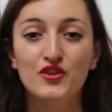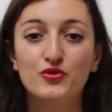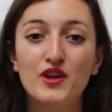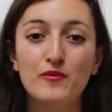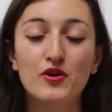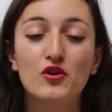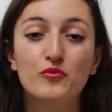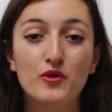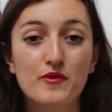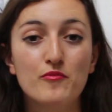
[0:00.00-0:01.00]
Tout d'abord,
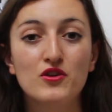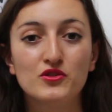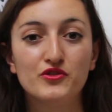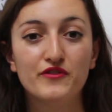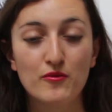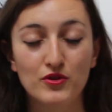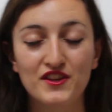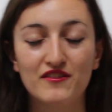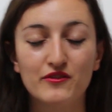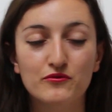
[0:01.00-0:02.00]
le premier point que je vais
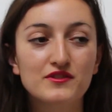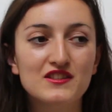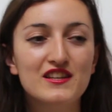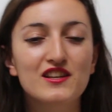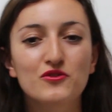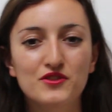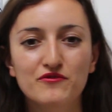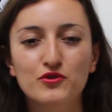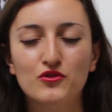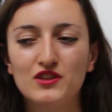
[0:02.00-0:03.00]
aborder avec vous, c'est le
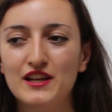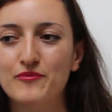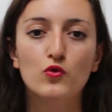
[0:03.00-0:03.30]
niveau d'anglais.